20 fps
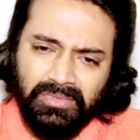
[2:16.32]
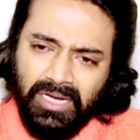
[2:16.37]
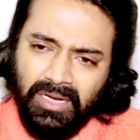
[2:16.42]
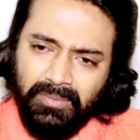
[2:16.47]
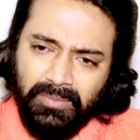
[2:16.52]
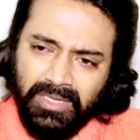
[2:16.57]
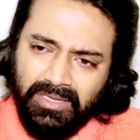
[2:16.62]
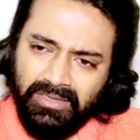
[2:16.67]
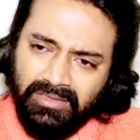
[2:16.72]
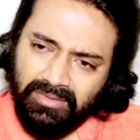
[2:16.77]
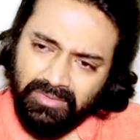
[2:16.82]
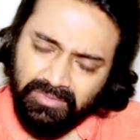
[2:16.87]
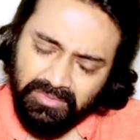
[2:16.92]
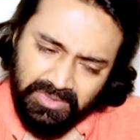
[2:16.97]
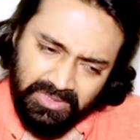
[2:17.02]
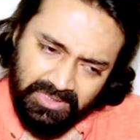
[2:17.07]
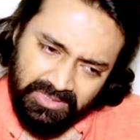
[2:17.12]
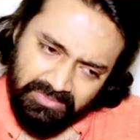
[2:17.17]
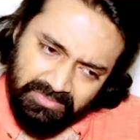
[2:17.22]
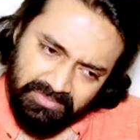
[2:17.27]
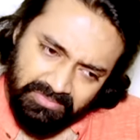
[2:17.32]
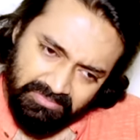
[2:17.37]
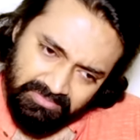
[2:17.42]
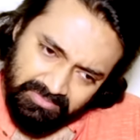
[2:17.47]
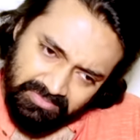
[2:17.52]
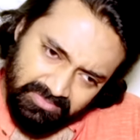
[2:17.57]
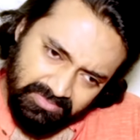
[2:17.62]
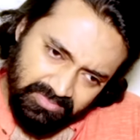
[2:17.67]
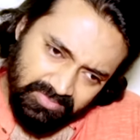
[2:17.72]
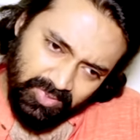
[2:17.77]
আমার ওই
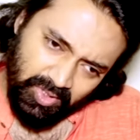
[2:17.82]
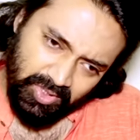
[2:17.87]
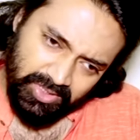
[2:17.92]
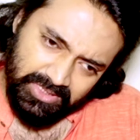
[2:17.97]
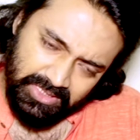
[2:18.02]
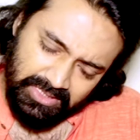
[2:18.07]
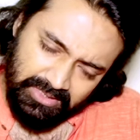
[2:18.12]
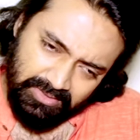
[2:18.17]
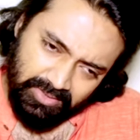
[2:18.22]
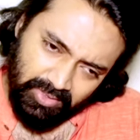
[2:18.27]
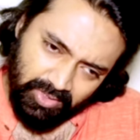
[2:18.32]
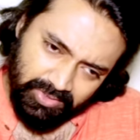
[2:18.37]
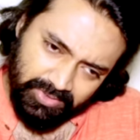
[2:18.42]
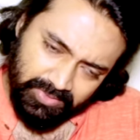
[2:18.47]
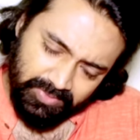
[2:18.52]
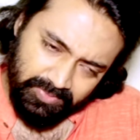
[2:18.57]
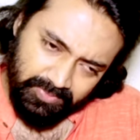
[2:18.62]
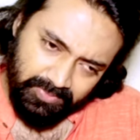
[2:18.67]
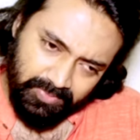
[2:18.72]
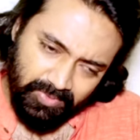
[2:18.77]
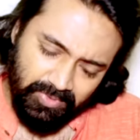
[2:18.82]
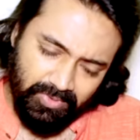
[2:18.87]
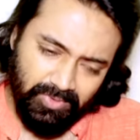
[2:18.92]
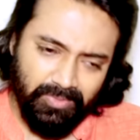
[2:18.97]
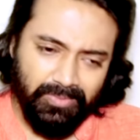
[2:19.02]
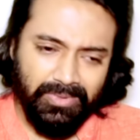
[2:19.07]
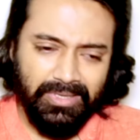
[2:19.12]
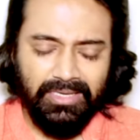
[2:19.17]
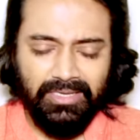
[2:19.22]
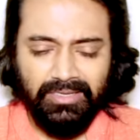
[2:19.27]
দশ দশ
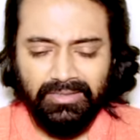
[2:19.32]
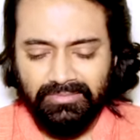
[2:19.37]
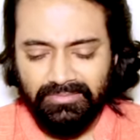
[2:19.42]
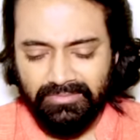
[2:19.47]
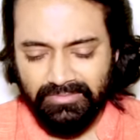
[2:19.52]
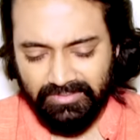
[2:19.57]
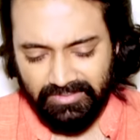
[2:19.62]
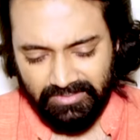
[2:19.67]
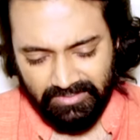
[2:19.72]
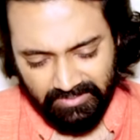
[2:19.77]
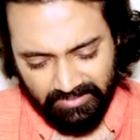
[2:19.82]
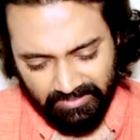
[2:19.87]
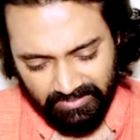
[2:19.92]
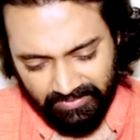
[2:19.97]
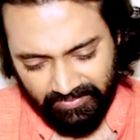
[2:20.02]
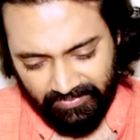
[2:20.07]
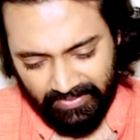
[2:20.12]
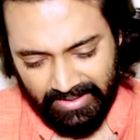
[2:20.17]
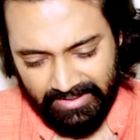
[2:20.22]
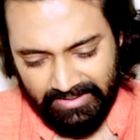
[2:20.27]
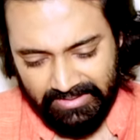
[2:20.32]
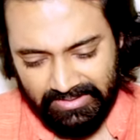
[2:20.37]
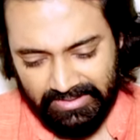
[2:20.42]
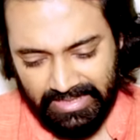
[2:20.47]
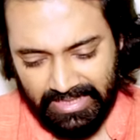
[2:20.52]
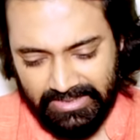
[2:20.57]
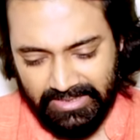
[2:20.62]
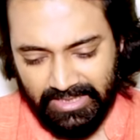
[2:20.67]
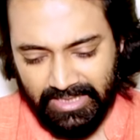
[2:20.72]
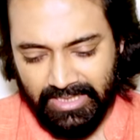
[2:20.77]
পনেরো মিলিয়ন ফ্যান্স
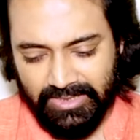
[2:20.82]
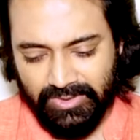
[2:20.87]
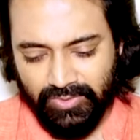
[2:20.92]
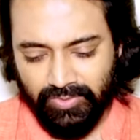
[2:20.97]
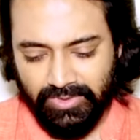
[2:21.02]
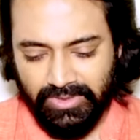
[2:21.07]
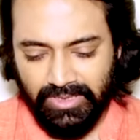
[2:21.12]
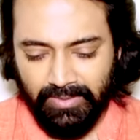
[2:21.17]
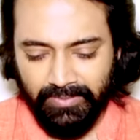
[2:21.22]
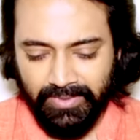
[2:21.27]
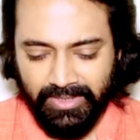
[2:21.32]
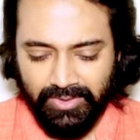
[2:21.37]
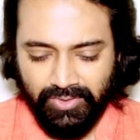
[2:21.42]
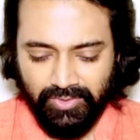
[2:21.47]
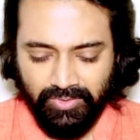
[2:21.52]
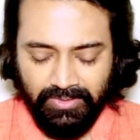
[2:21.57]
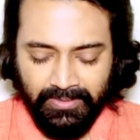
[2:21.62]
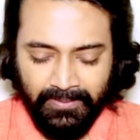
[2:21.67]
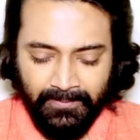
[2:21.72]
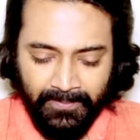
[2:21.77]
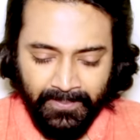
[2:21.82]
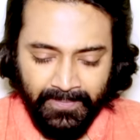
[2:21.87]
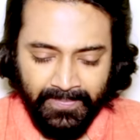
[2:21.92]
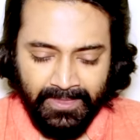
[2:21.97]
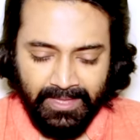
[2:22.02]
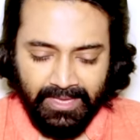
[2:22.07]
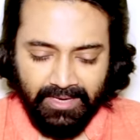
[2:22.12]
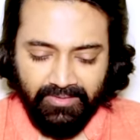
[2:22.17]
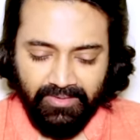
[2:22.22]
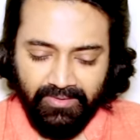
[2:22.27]
এক জায়গায় জুটিয়ে আমি কিছু
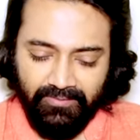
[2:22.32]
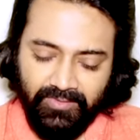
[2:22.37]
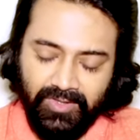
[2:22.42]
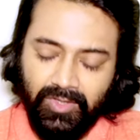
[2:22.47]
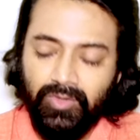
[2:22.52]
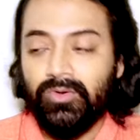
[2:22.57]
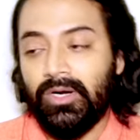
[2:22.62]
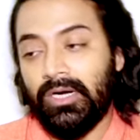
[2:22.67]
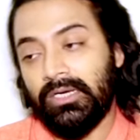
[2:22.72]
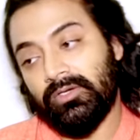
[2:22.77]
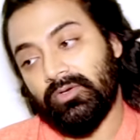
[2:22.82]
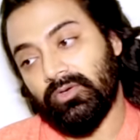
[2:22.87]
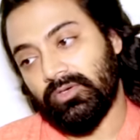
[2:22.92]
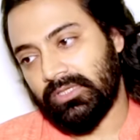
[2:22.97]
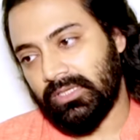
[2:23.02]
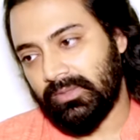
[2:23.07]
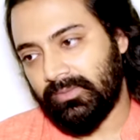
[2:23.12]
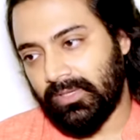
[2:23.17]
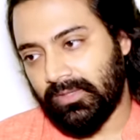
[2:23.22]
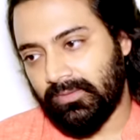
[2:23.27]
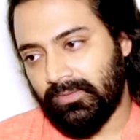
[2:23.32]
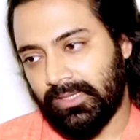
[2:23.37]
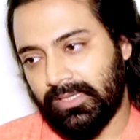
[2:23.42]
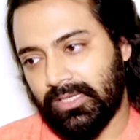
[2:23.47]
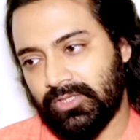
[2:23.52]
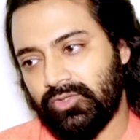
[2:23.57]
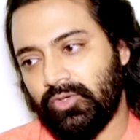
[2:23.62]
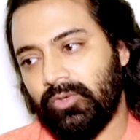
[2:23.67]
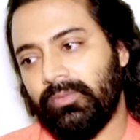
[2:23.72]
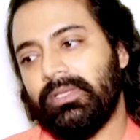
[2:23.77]
রেভিনিউ আর্ন করতে পারবো
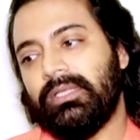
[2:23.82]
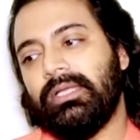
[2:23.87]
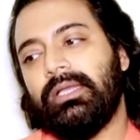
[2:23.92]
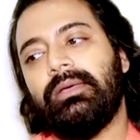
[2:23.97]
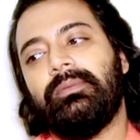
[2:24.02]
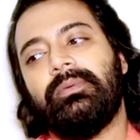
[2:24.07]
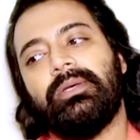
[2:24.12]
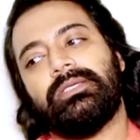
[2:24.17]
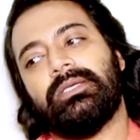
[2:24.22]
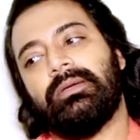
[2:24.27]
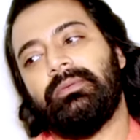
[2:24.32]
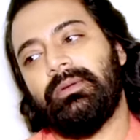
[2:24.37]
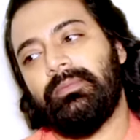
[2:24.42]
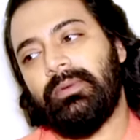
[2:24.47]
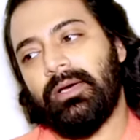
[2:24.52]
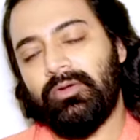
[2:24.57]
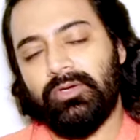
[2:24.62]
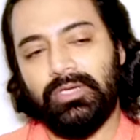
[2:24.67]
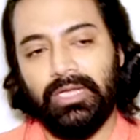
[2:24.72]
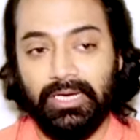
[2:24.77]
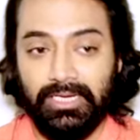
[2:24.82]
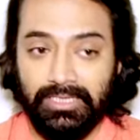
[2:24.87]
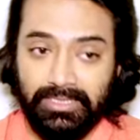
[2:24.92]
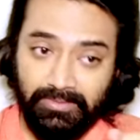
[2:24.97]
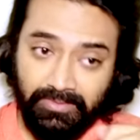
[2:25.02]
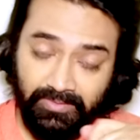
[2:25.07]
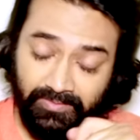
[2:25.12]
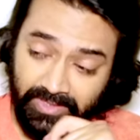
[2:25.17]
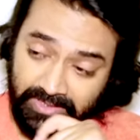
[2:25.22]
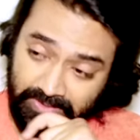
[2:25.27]
একটা ছবি দিলে বেশ আমার ভালো টাকা
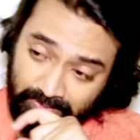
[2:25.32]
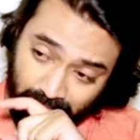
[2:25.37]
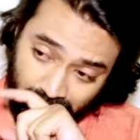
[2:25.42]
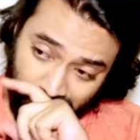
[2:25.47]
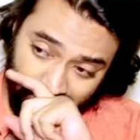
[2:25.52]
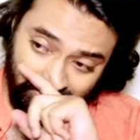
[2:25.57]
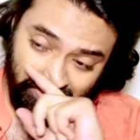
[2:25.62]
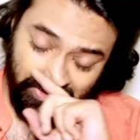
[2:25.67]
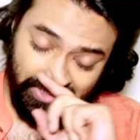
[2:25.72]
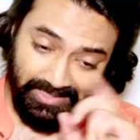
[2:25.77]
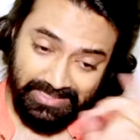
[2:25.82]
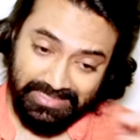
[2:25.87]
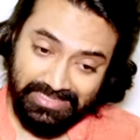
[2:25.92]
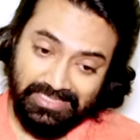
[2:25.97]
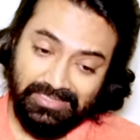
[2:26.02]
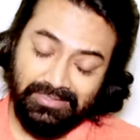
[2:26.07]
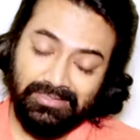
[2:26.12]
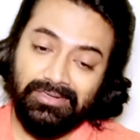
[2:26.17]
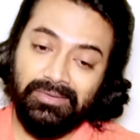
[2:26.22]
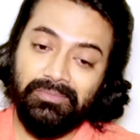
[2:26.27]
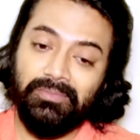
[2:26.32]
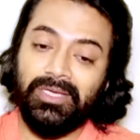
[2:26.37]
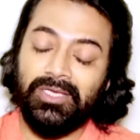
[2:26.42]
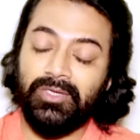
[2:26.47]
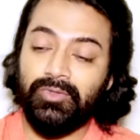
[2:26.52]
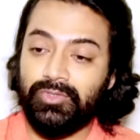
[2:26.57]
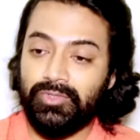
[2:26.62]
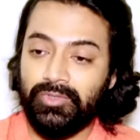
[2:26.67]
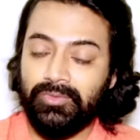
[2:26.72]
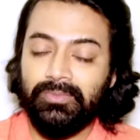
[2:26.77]
দেবে ফেসবুক বা ইনস্টাগ্রাম বা
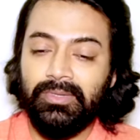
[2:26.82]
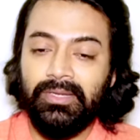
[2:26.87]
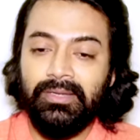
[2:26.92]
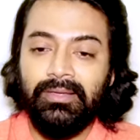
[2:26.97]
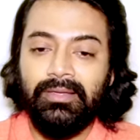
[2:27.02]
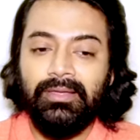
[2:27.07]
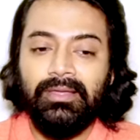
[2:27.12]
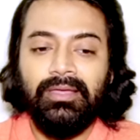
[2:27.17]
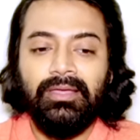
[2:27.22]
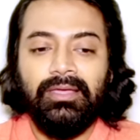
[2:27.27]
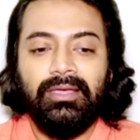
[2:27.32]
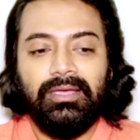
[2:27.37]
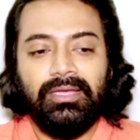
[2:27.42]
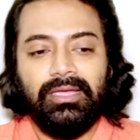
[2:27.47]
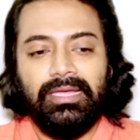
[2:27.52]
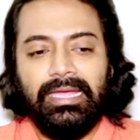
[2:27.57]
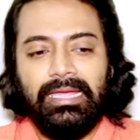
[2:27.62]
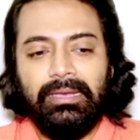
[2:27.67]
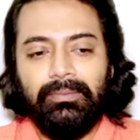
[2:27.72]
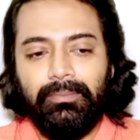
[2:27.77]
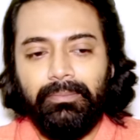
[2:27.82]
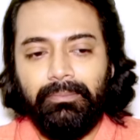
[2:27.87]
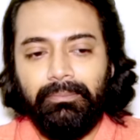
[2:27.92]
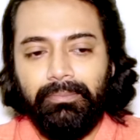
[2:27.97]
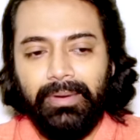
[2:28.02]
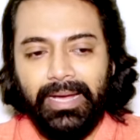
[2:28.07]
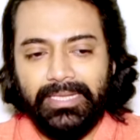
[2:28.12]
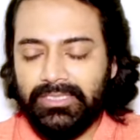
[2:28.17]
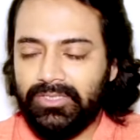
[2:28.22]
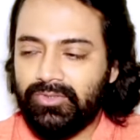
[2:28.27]
ইউটিউব এর
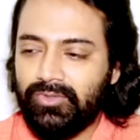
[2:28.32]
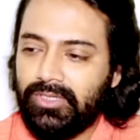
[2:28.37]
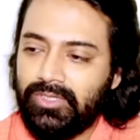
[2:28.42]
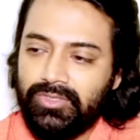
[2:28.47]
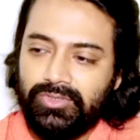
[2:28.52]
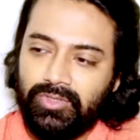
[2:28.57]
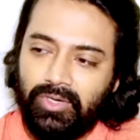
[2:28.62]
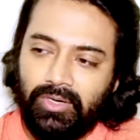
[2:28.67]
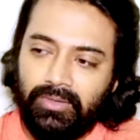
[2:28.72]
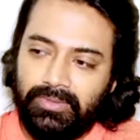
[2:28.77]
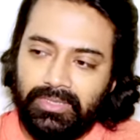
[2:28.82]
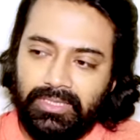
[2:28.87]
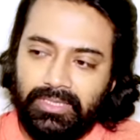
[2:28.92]
ব্যতীত কিছু হবে